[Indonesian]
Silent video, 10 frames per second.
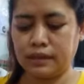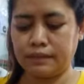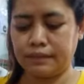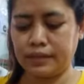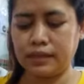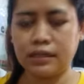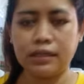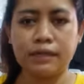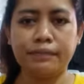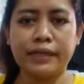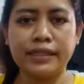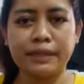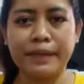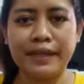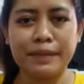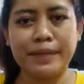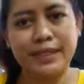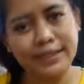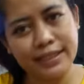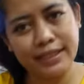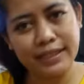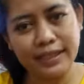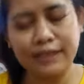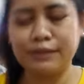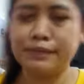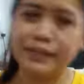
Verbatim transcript: apa Maija pengennya milih sendiri gitu